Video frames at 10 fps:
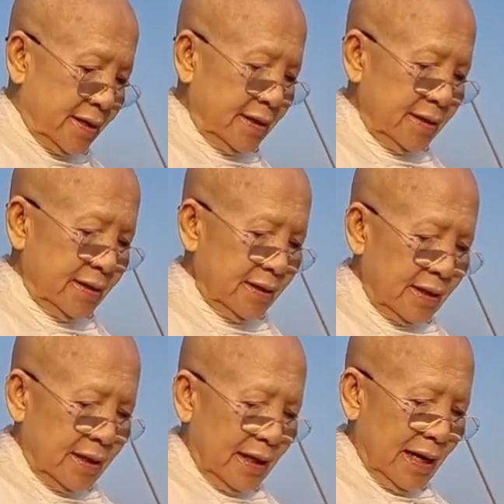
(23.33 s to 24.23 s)
คือ
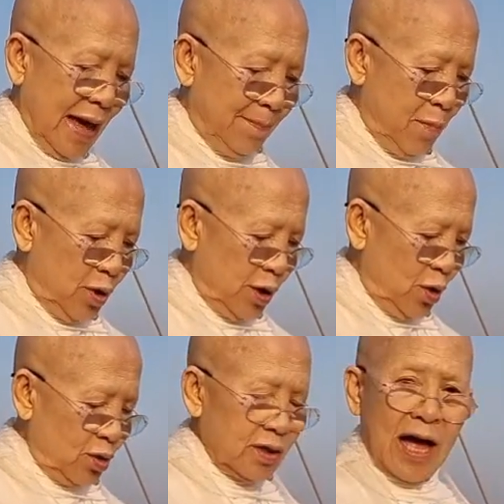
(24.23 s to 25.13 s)
รับมร
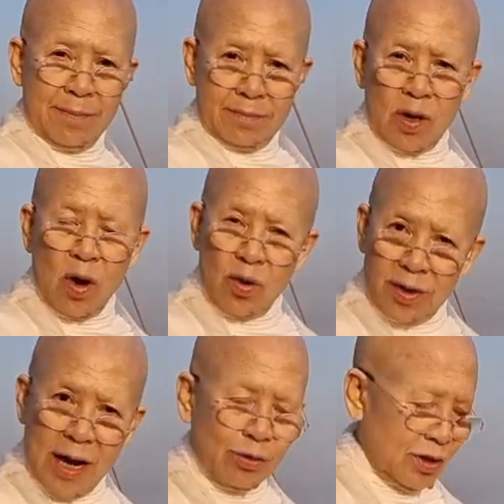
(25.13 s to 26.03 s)
ดกธรรมของ
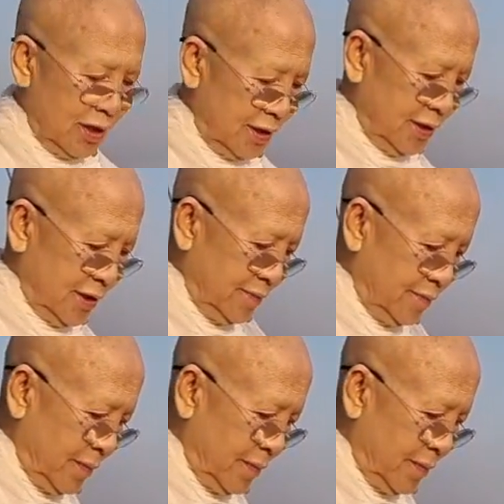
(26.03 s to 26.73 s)
เราเถิด